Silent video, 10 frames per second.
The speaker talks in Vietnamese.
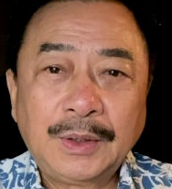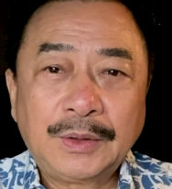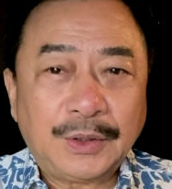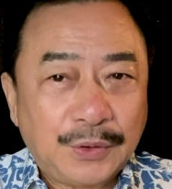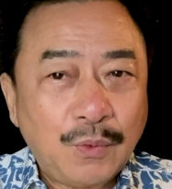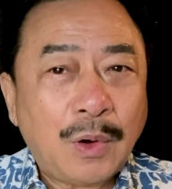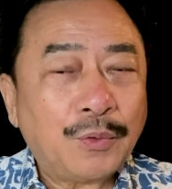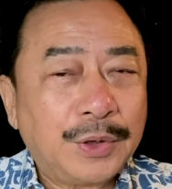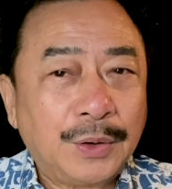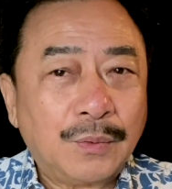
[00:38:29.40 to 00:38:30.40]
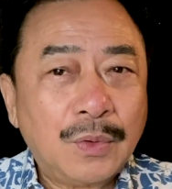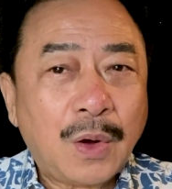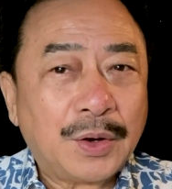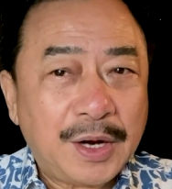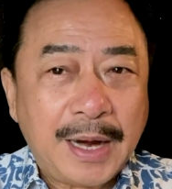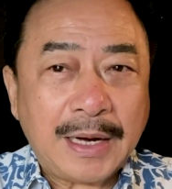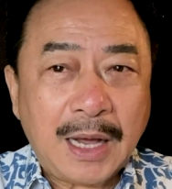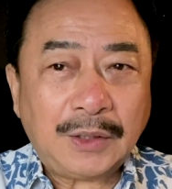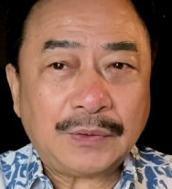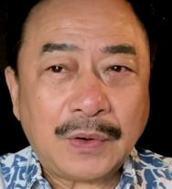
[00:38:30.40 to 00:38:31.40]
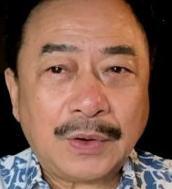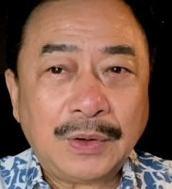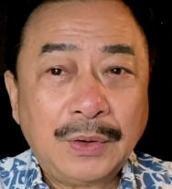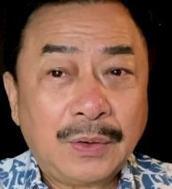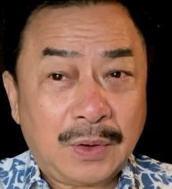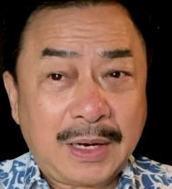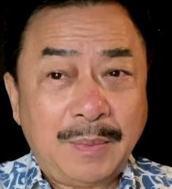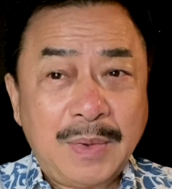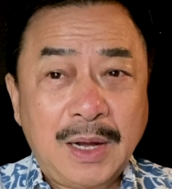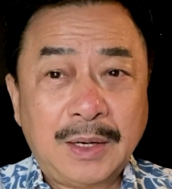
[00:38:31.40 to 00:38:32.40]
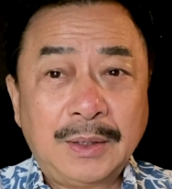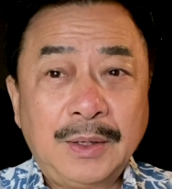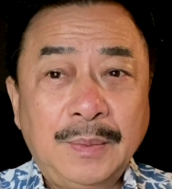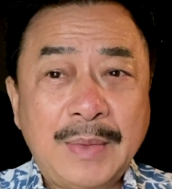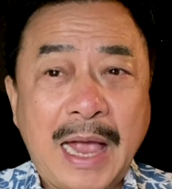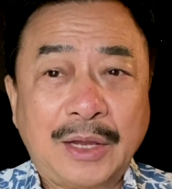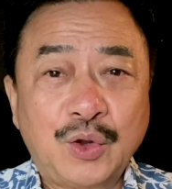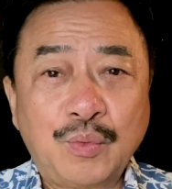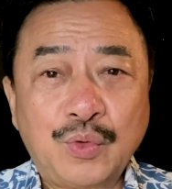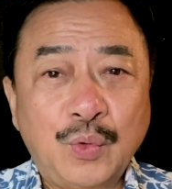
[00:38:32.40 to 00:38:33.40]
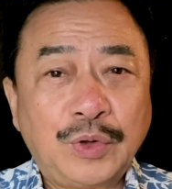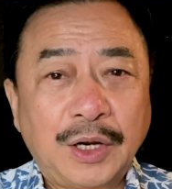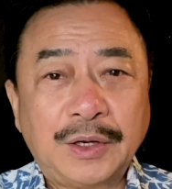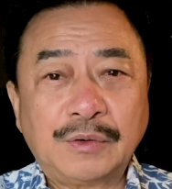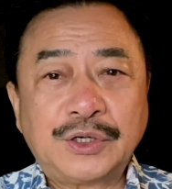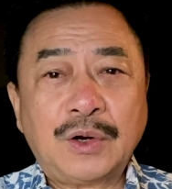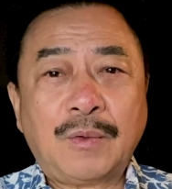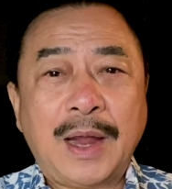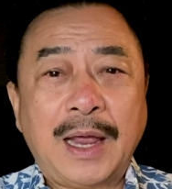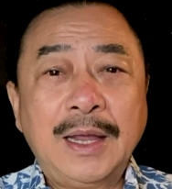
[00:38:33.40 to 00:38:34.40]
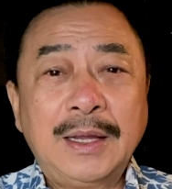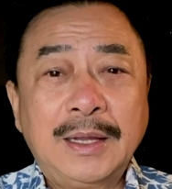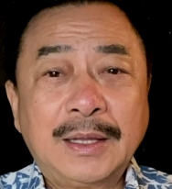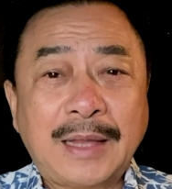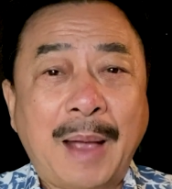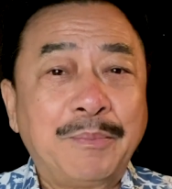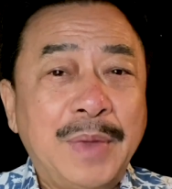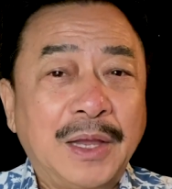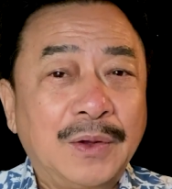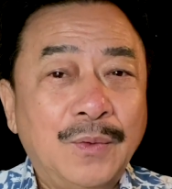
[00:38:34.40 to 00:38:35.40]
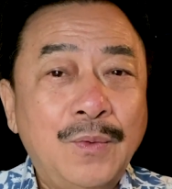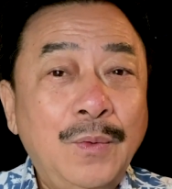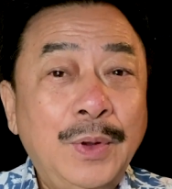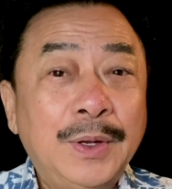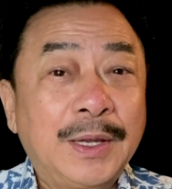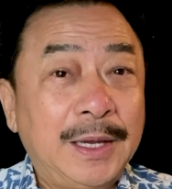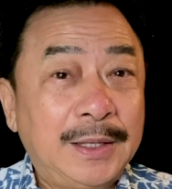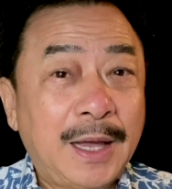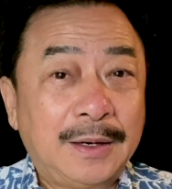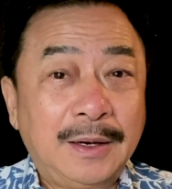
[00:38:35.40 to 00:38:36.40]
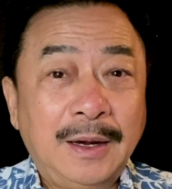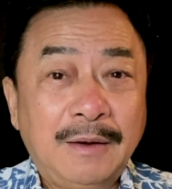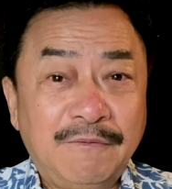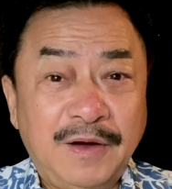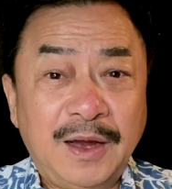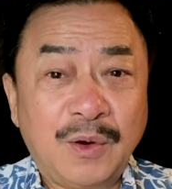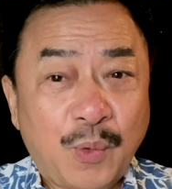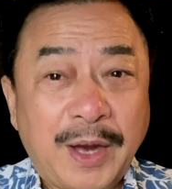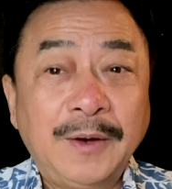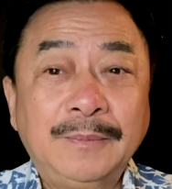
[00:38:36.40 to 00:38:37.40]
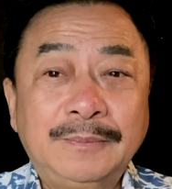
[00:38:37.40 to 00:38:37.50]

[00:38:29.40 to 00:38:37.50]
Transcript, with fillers: Thưa chú, câu chuyện của con đến đây hết rồi. Con cảm ơn và chúc chú thật nhiều sức khỏe. Tạm biệt chú. Ký tên Vi Nguyễn.